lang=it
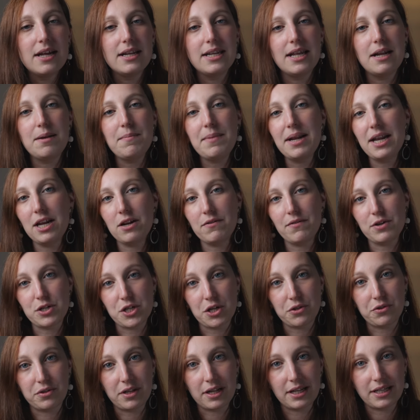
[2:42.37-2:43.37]
nel
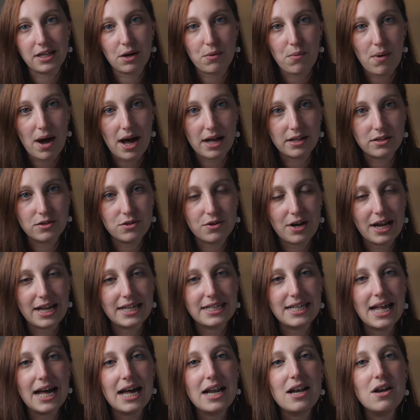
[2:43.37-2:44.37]
1984
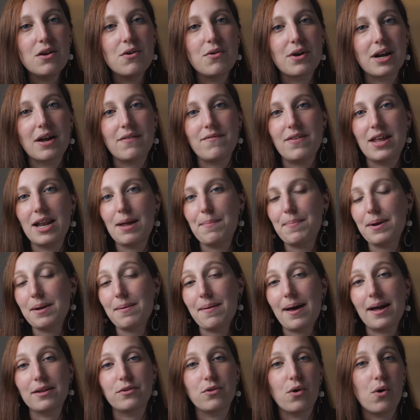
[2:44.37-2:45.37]
e da allora viene
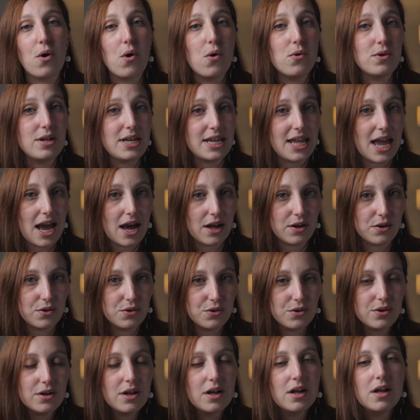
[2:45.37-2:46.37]
premiato ogni
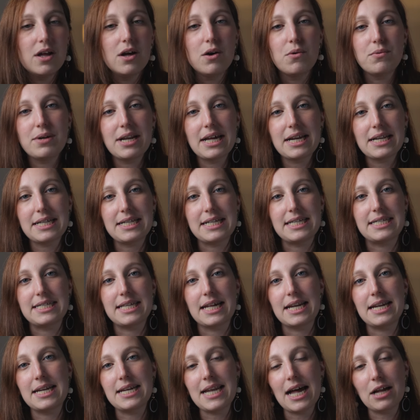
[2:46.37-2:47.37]
anno un
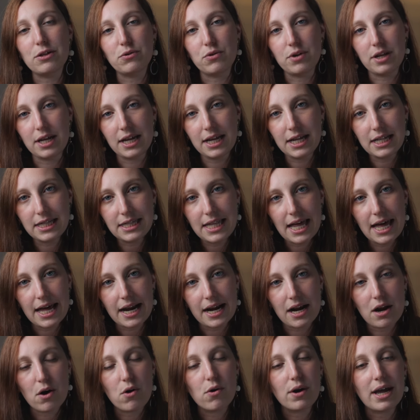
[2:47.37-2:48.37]
artista nato in
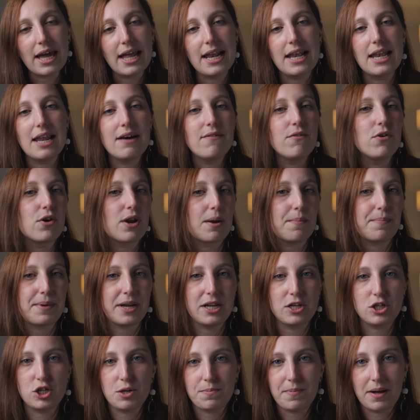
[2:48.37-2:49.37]
Inghilterra o che lavora
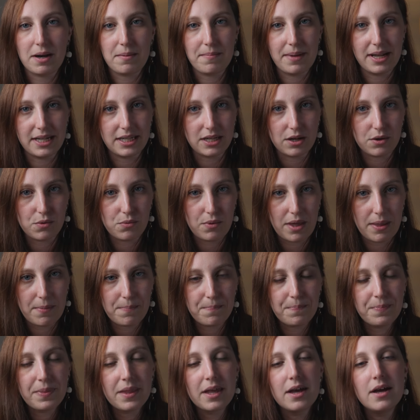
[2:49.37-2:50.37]
principalmente
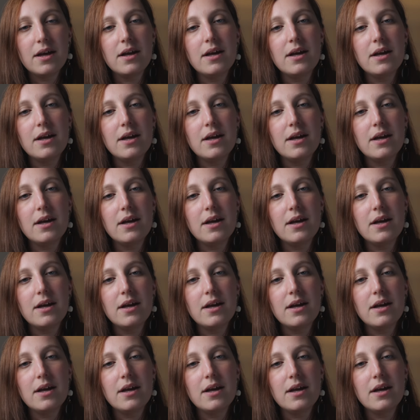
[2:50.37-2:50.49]
qui.